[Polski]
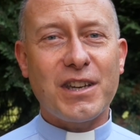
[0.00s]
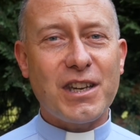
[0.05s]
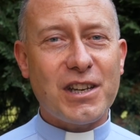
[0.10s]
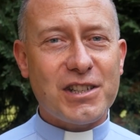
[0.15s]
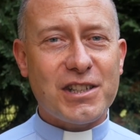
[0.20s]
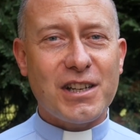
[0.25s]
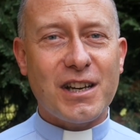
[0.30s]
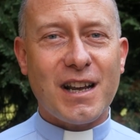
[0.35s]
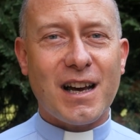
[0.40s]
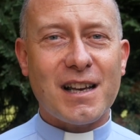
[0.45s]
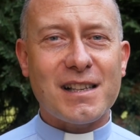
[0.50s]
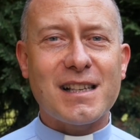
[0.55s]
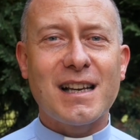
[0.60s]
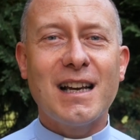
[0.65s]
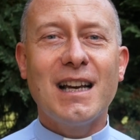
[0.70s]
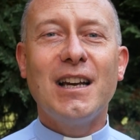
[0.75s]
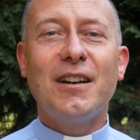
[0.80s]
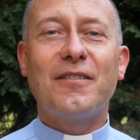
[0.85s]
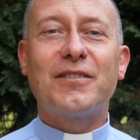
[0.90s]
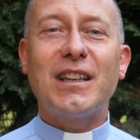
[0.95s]
jeszcze raz
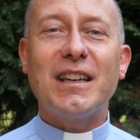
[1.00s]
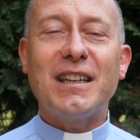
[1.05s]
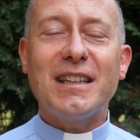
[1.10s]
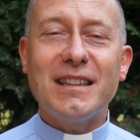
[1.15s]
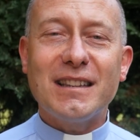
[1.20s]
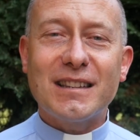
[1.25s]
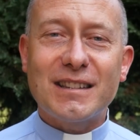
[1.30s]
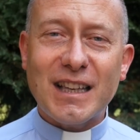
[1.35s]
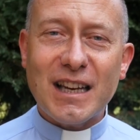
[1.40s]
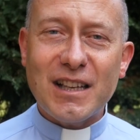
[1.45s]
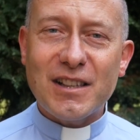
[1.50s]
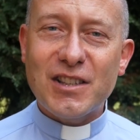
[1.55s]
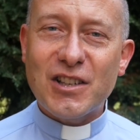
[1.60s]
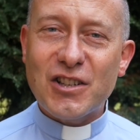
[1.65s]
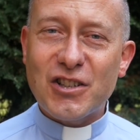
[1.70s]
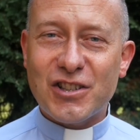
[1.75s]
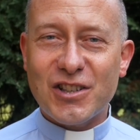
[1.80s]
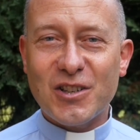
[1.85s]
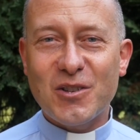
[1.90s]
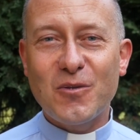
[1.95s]
w tej intencji
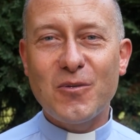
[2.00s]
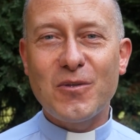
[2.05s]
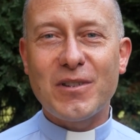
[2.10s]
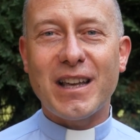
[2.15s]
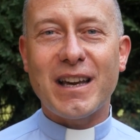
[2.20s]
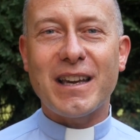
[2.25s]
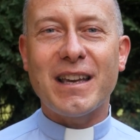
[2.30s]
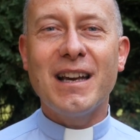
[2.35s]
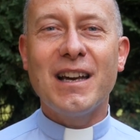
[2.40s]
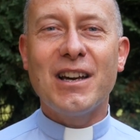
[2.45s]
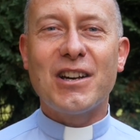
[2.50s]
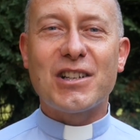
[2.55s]
szczególnej,